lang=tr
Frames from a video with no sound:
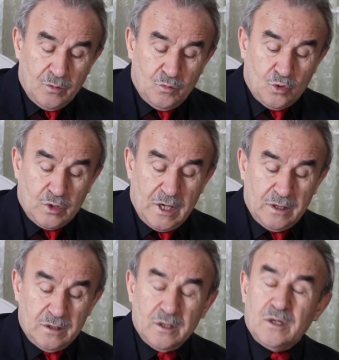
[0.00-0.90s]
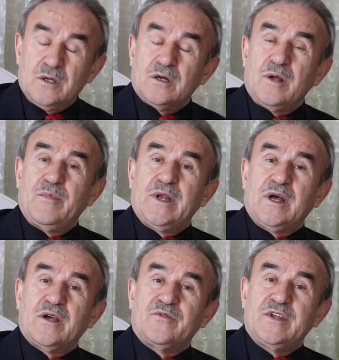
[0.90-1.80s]
Burada
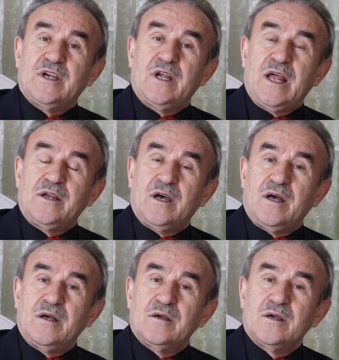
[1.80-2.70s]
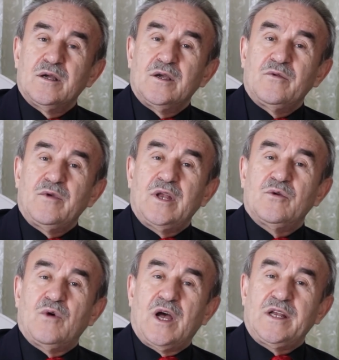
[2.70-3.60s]
Rabbena gfir lena ve
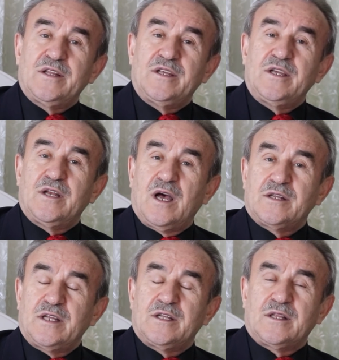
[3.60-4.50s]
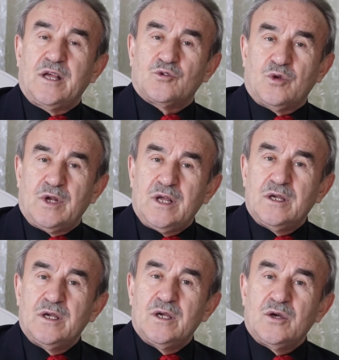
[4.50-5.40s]
li validina dedikten sonra
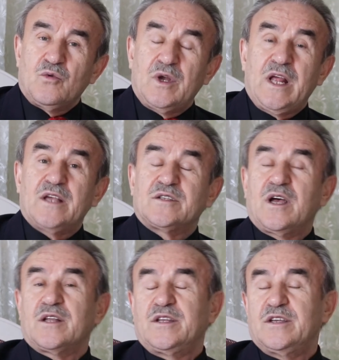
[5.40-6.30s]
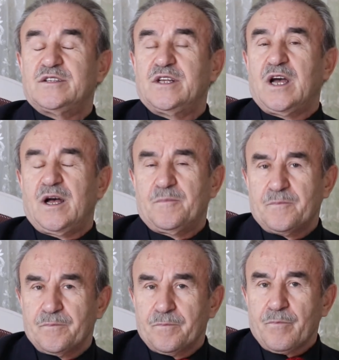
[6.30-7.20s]
ve li esatizina
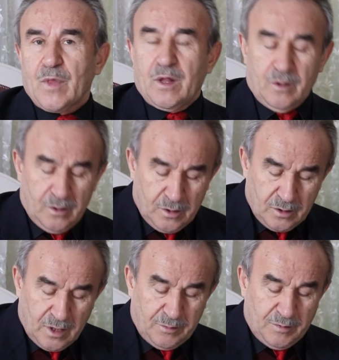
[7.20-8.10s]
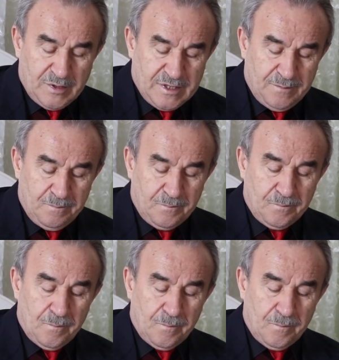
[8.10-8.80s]
tabi bizim